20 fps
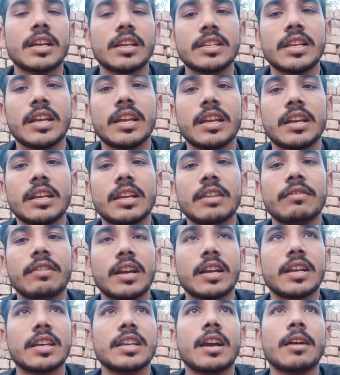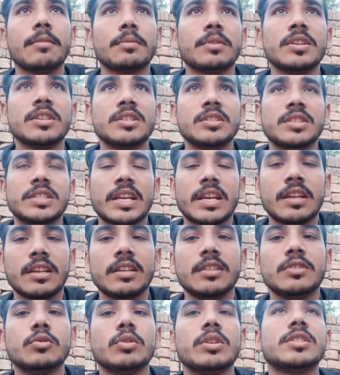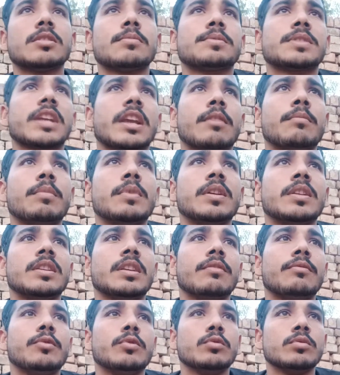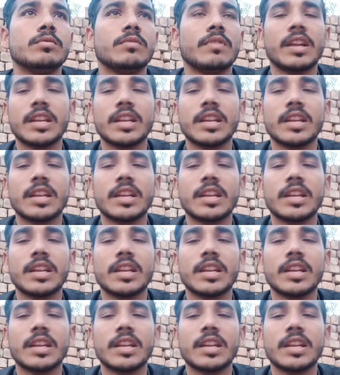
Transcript: जाएगा कि वाकई वाकई आपके जो है सब्सक्राइबर या व्यूज़ वगैरह